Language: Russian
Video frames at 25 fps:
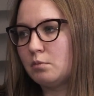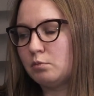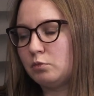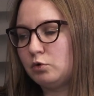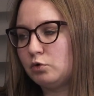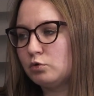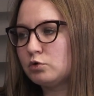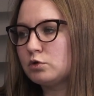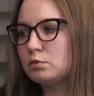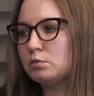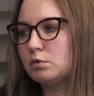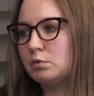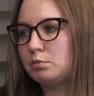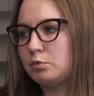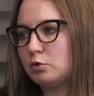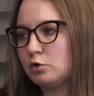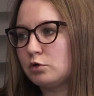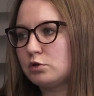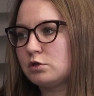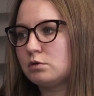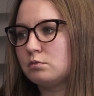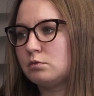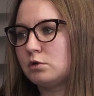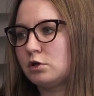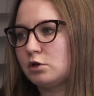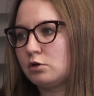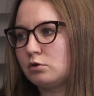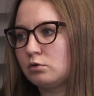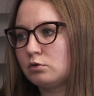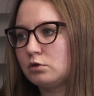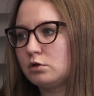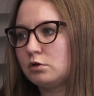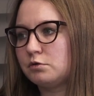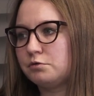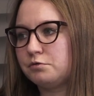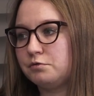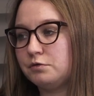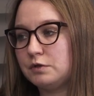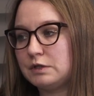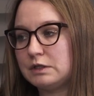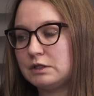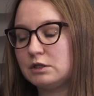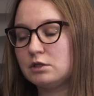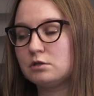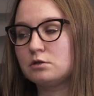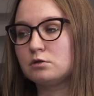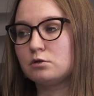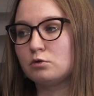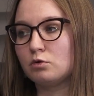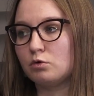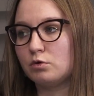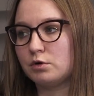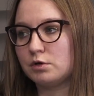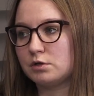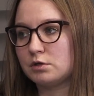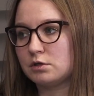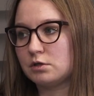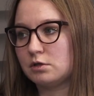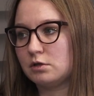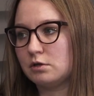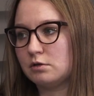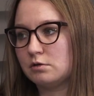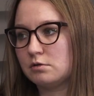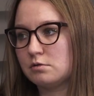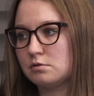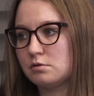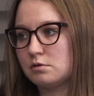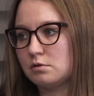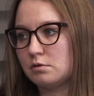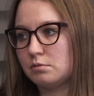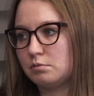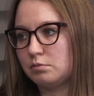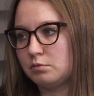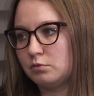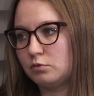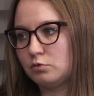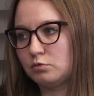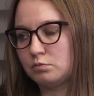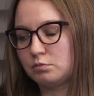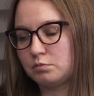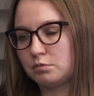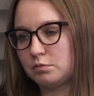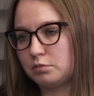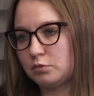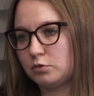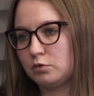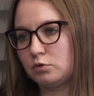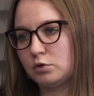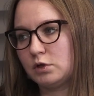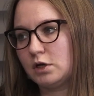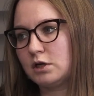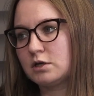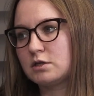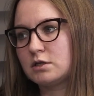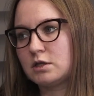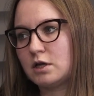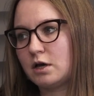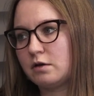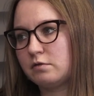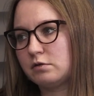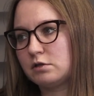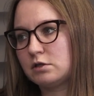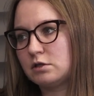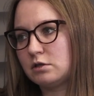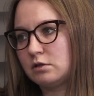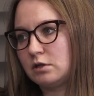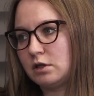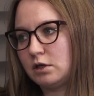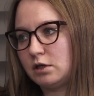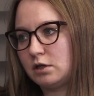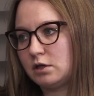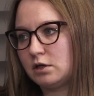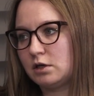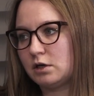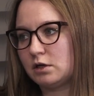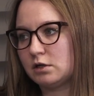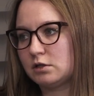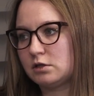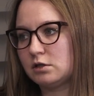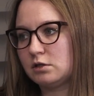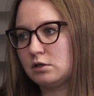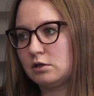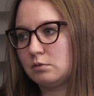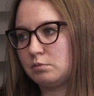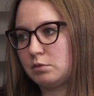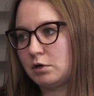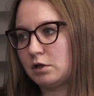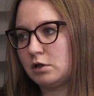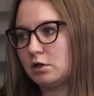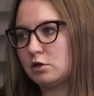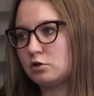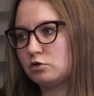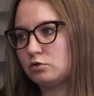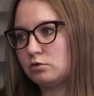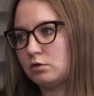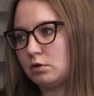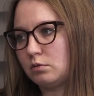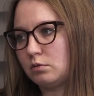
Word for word: Плюс мы просим рекрутеров ввести сторисы. Э, ну, туда ставятся такие картинки про нашу